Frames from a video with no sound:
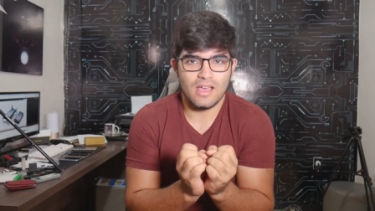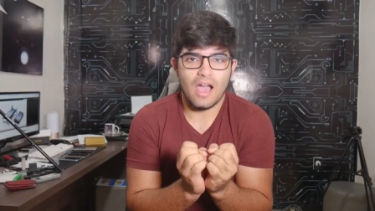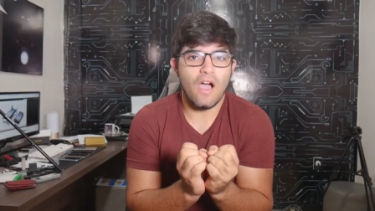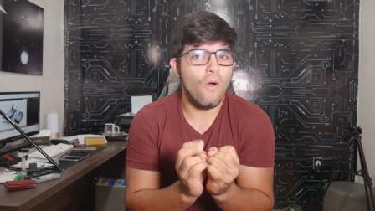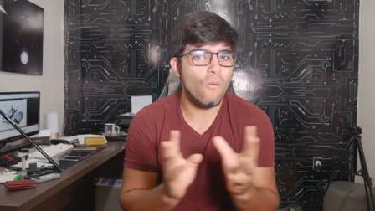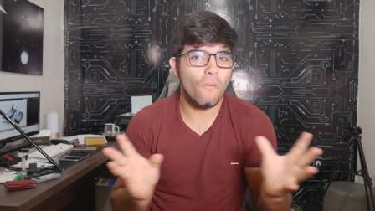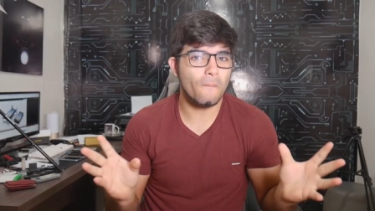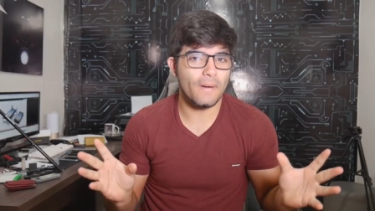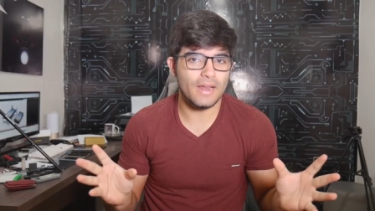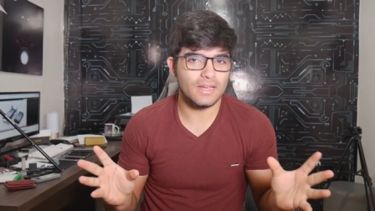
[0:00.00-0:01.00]
algo
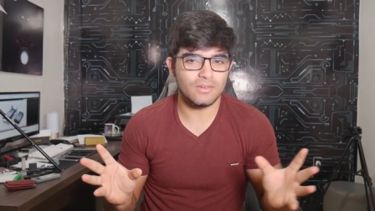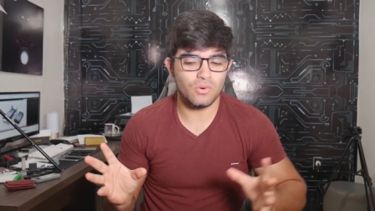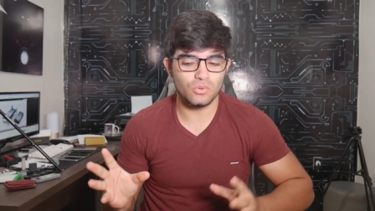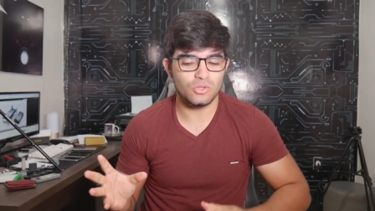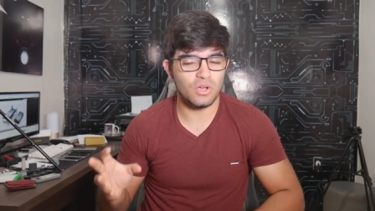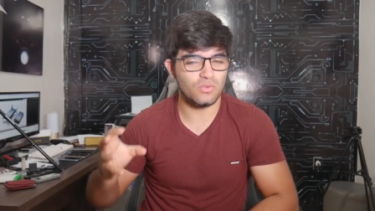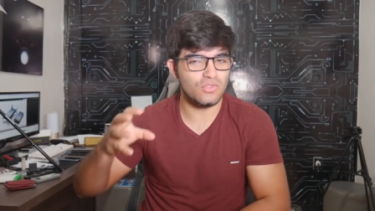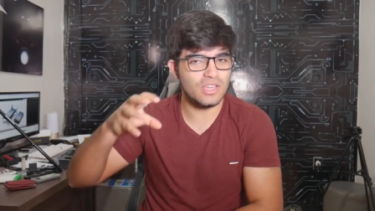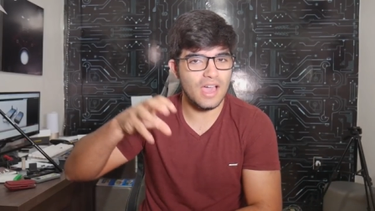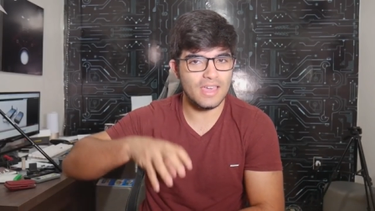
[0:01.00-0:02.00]
para quando o
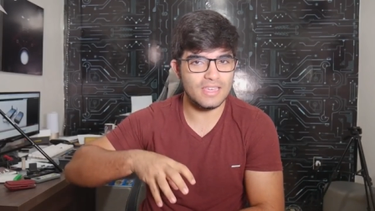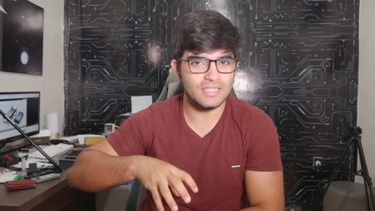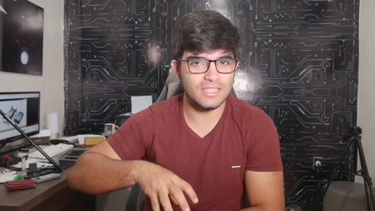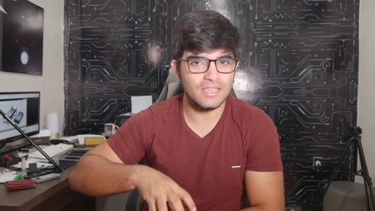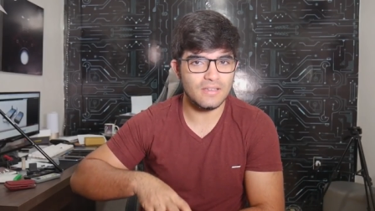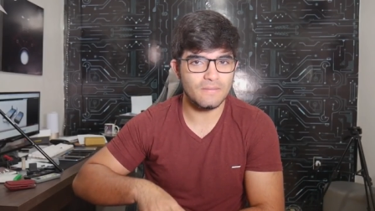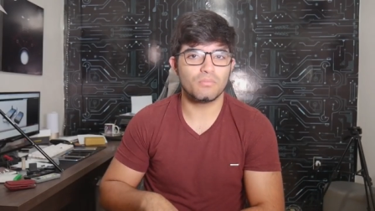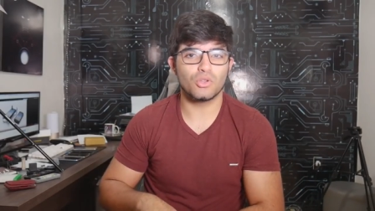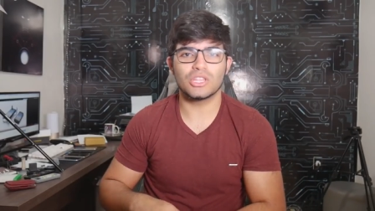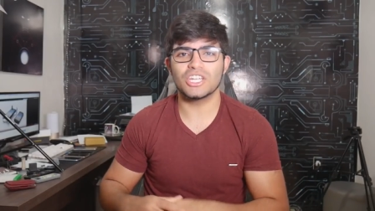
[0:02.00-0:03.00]
smartphone caísse,
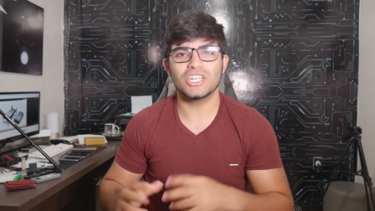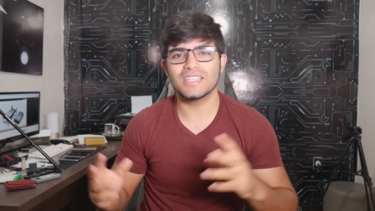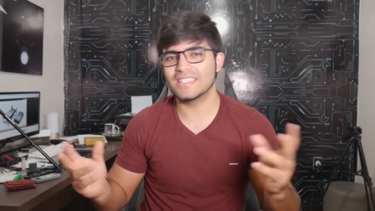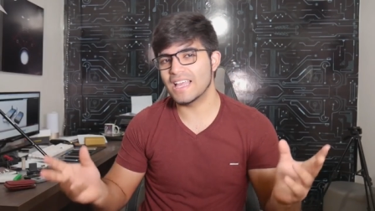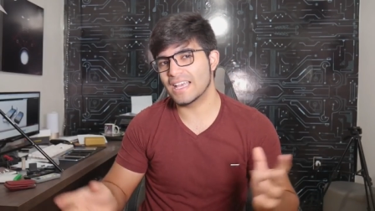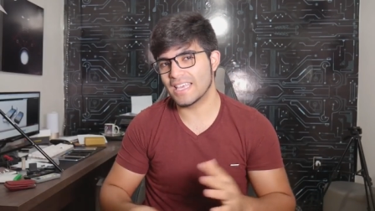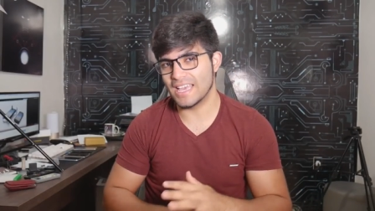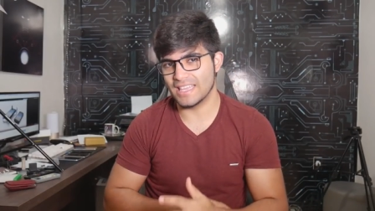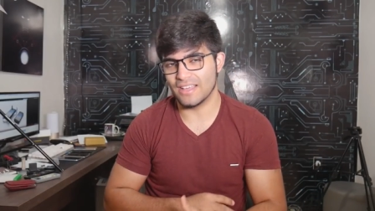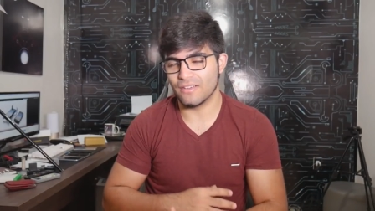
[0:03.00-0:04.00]
protegesse da
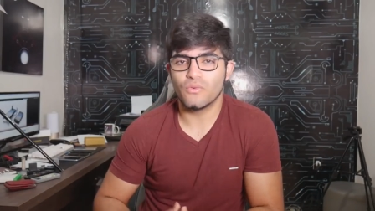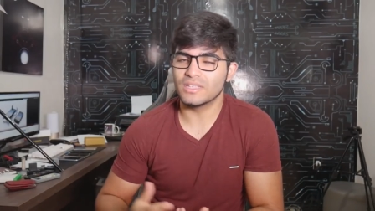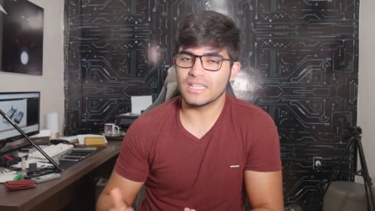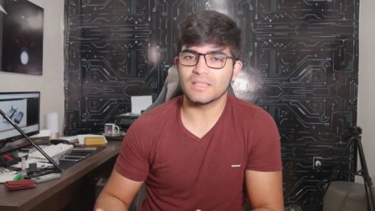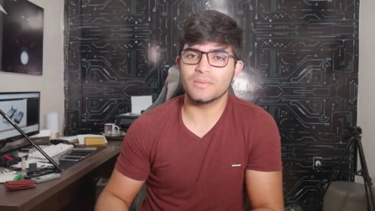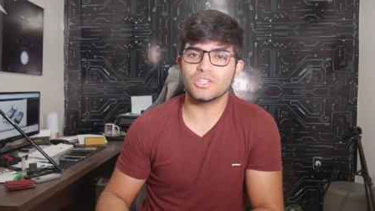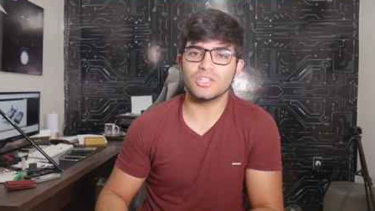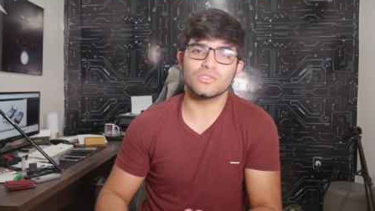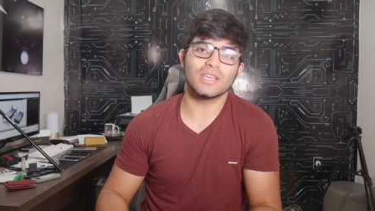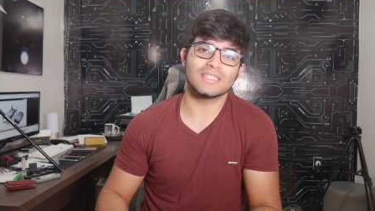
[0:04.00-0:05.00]
queda. Foi
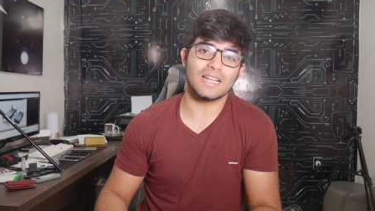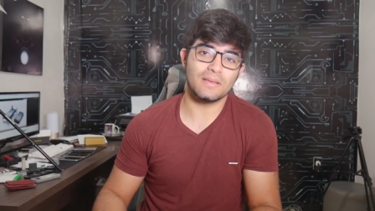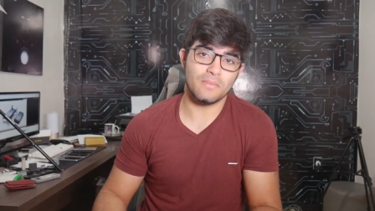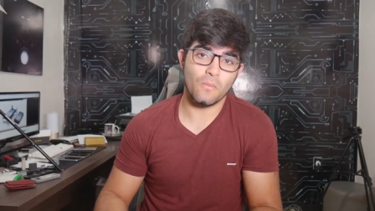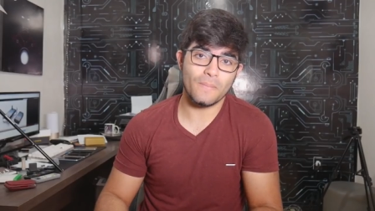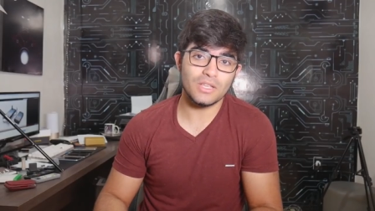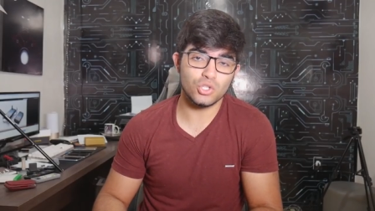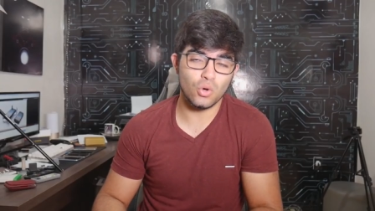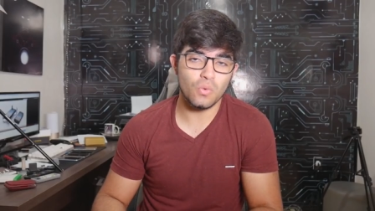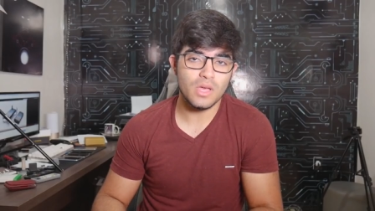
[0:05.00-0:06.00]
exatamente isso que esse alemão
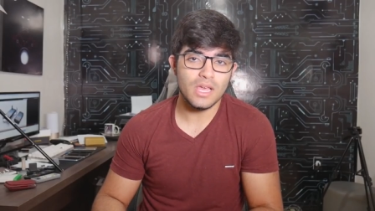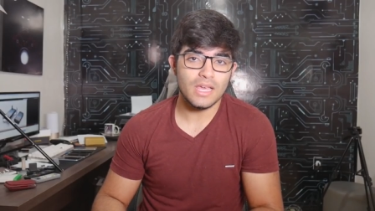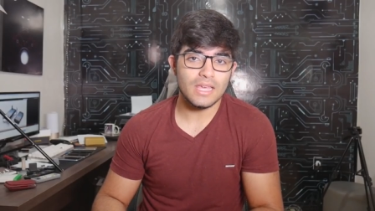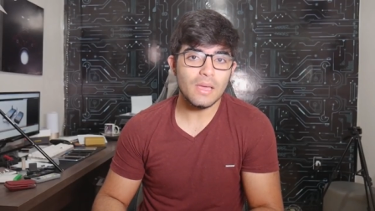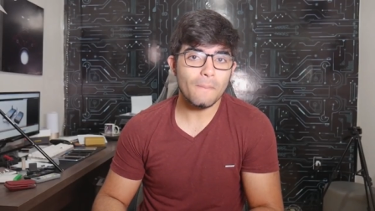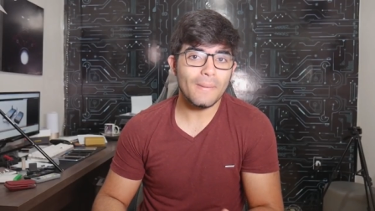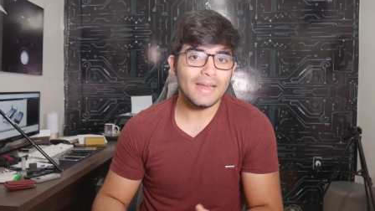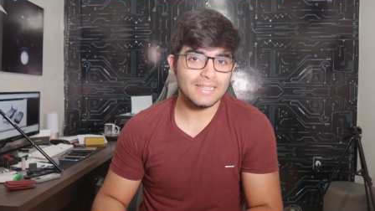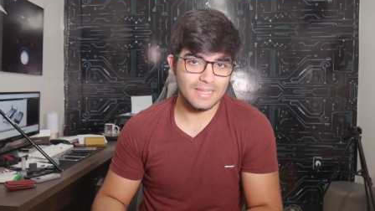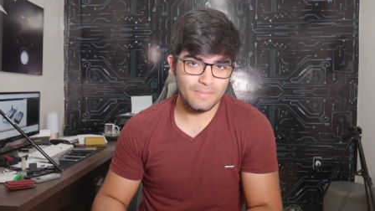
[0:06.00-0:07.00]
pensou e
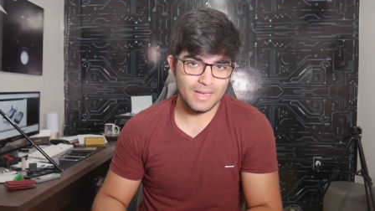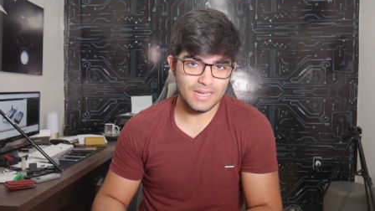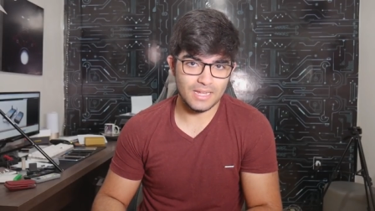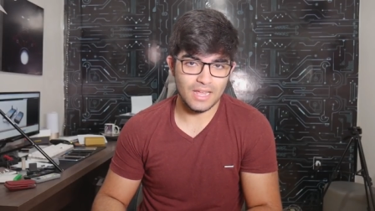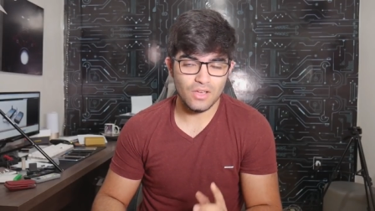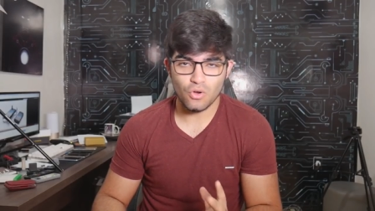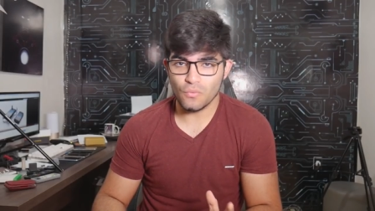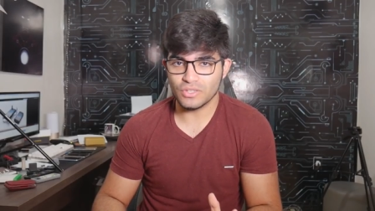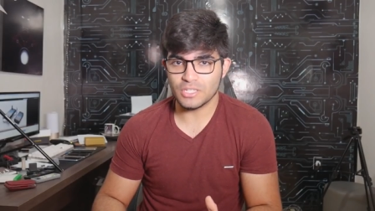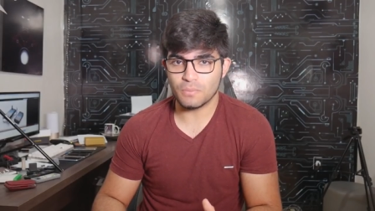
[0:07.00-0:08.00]
parece ser bacana.
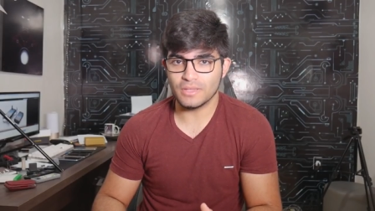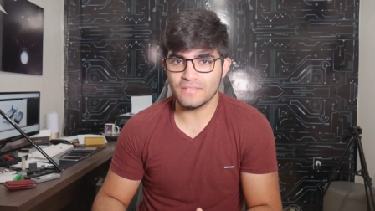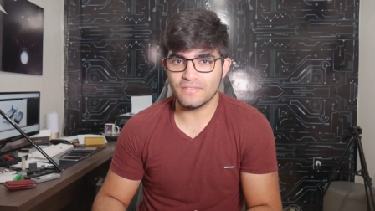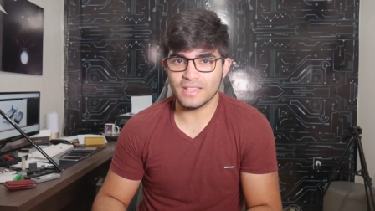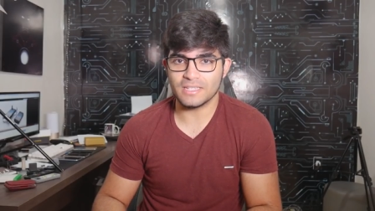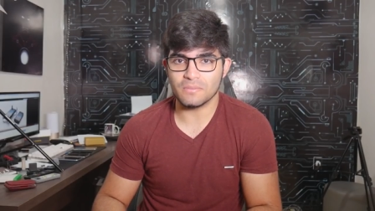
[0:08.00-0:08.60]
Como vocês podem ver nas